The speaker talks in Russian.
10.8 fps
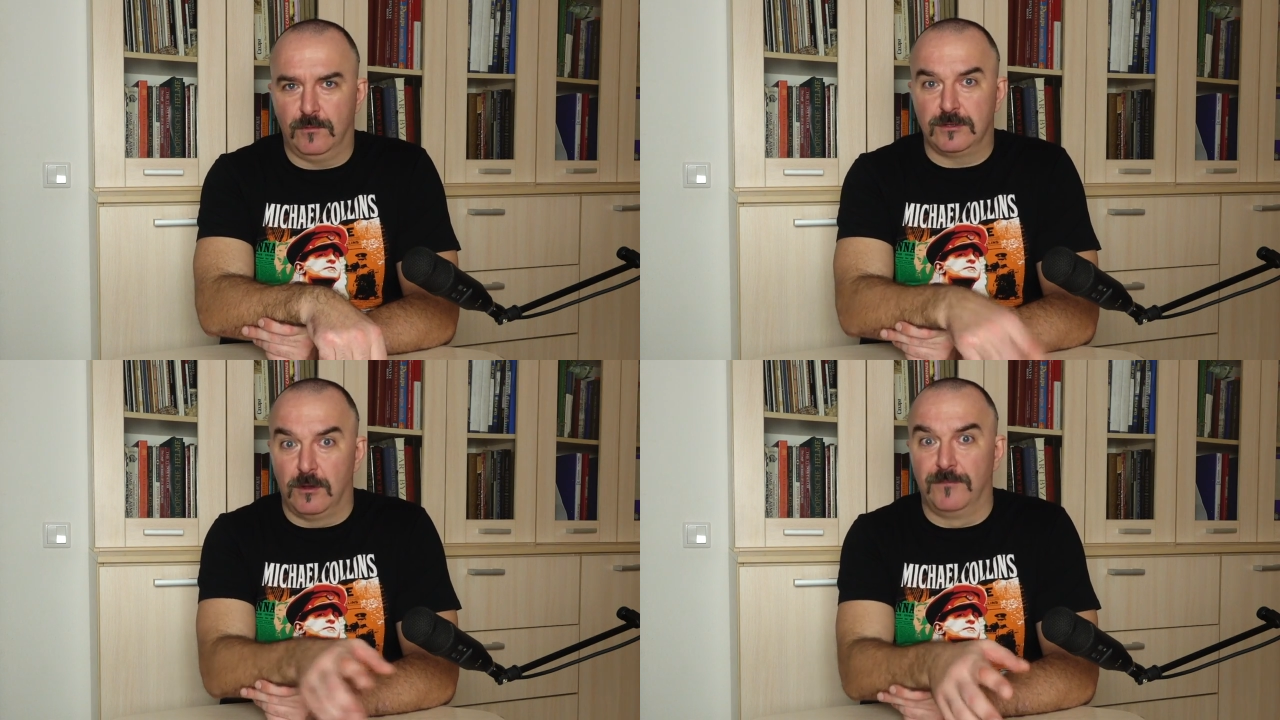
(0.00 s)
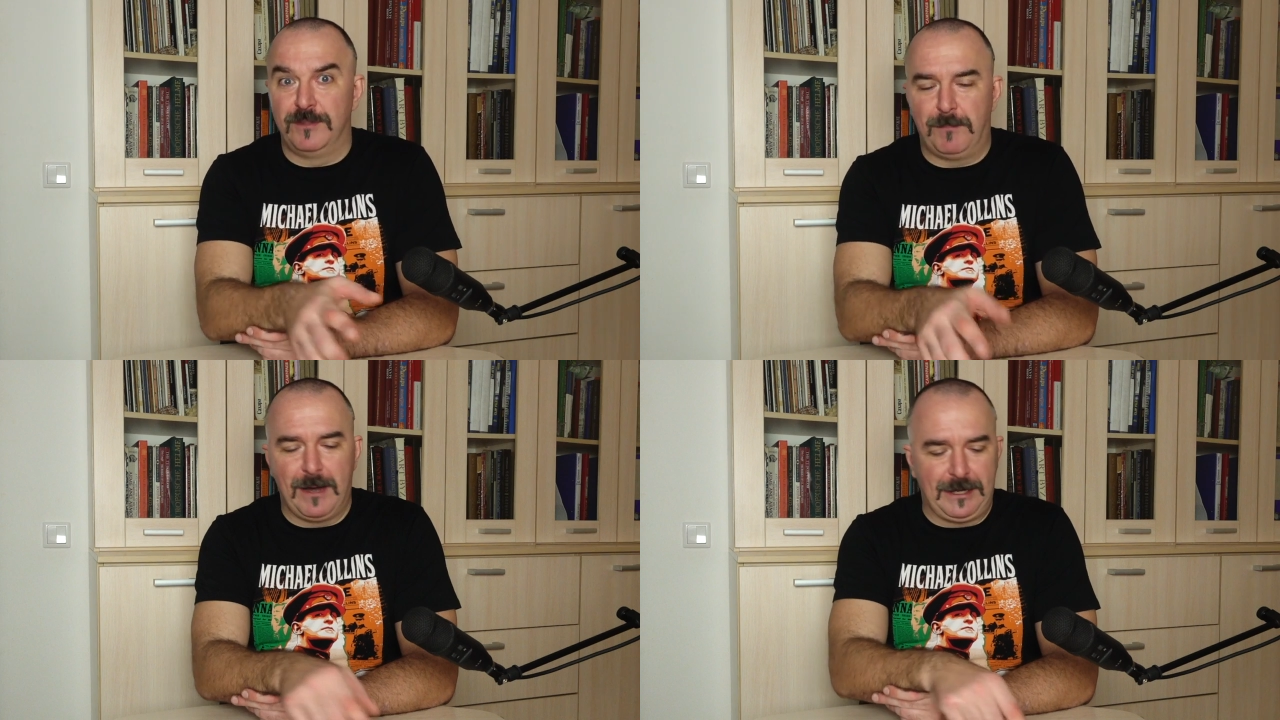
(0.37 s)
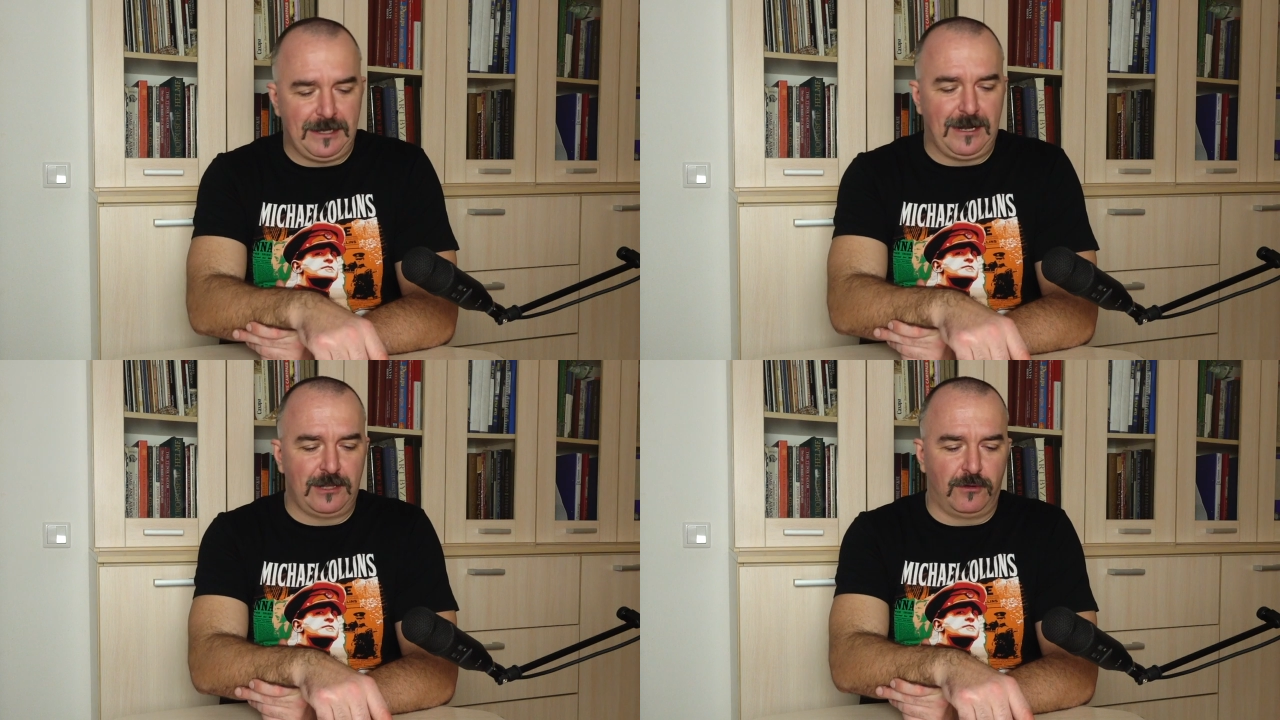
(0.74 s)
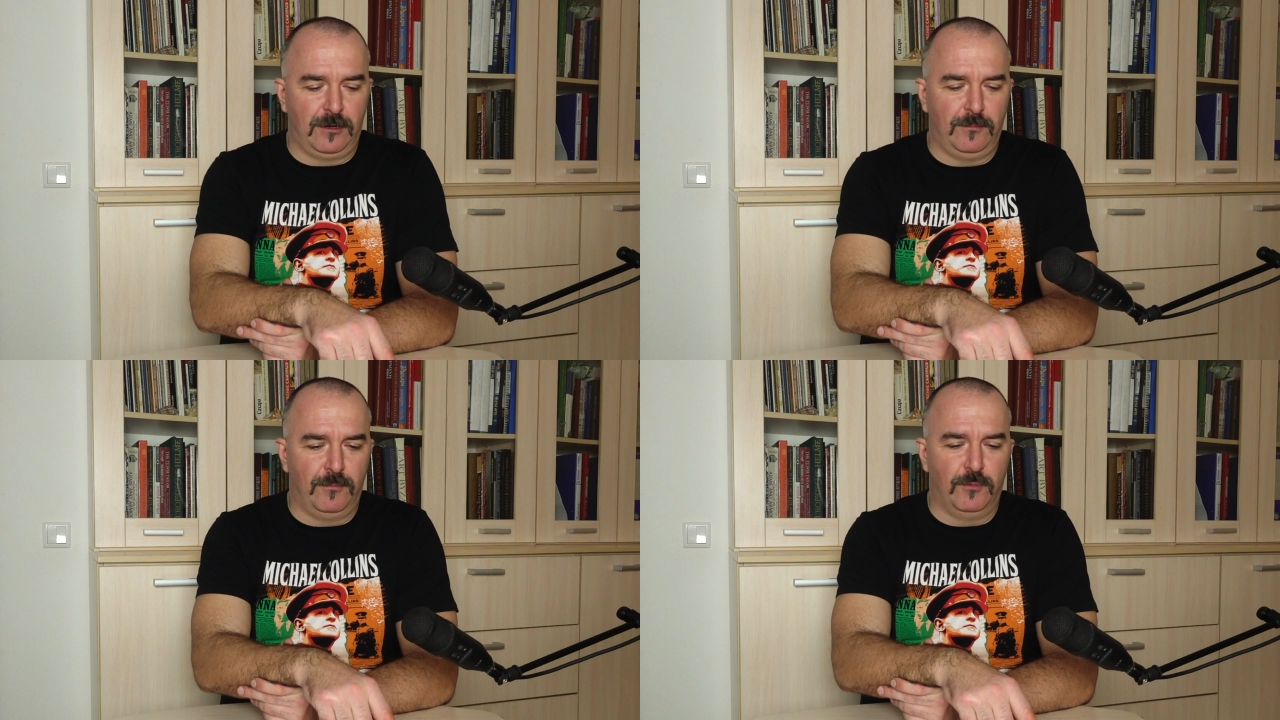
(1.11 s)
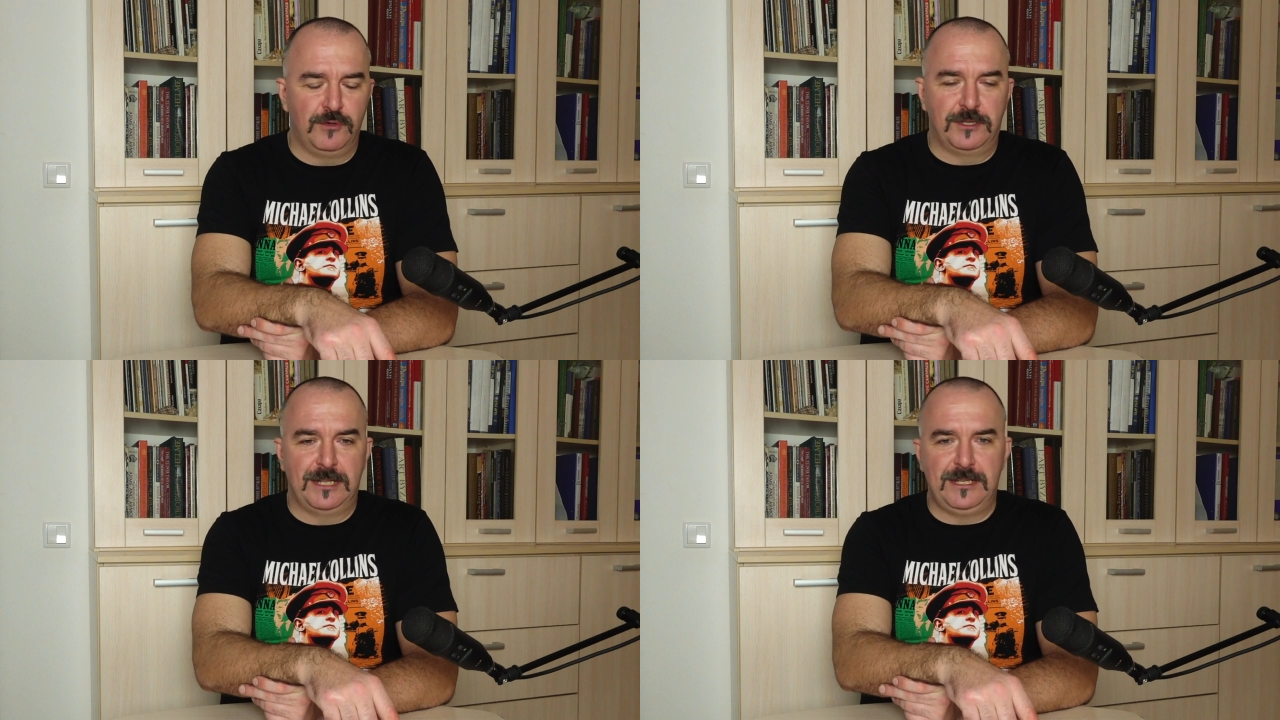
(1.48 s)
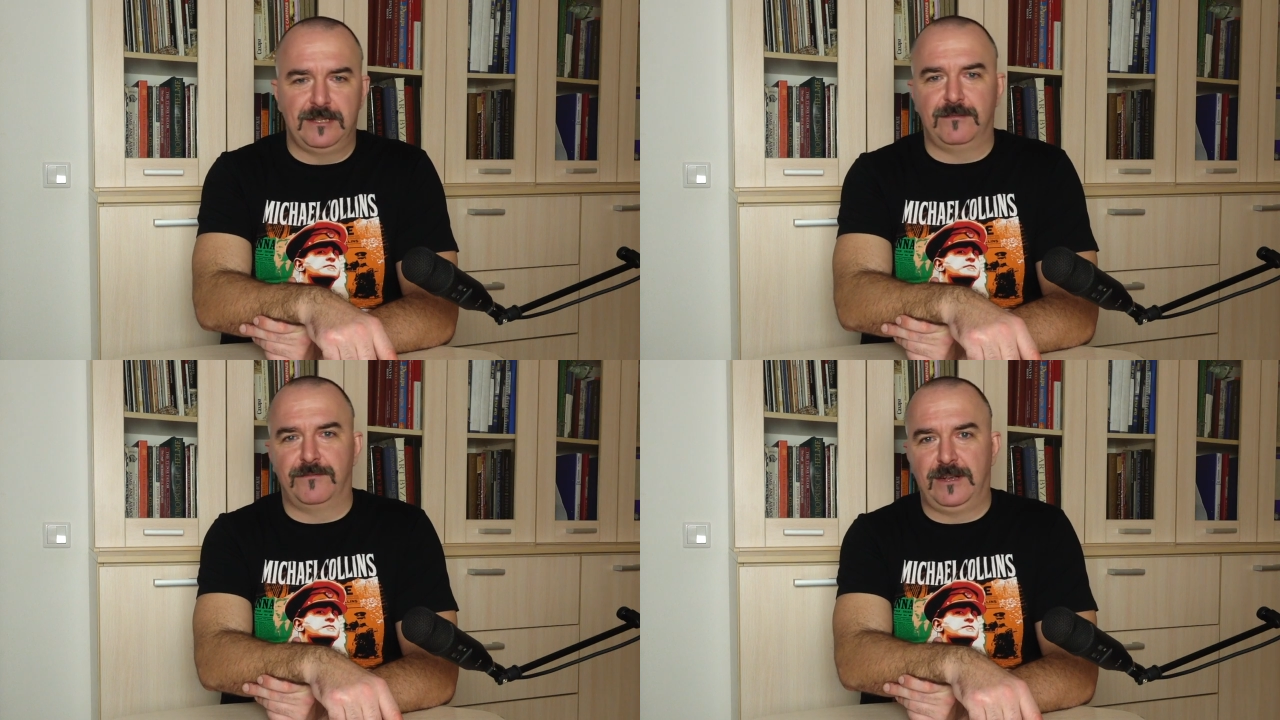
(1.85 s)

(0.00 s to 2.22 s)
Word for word: условный парень, который будет одет в